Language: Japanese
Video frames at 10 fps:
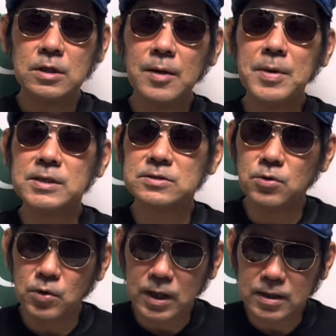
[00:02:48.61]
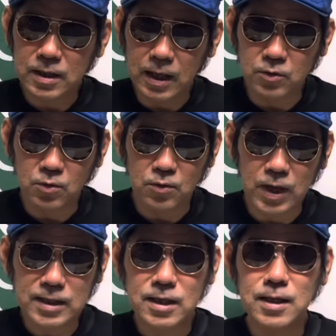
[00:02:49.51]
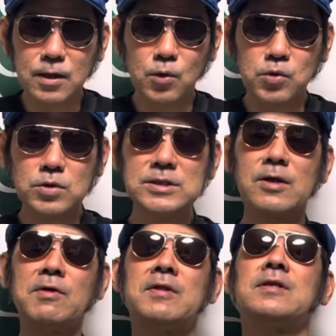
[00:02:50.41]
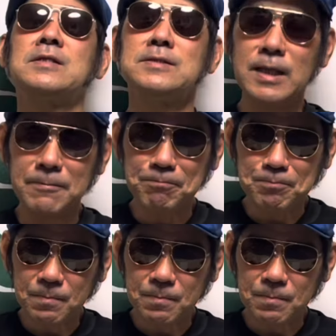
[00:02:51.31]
カバーズをあの買ってたこと自体忘れてたんですね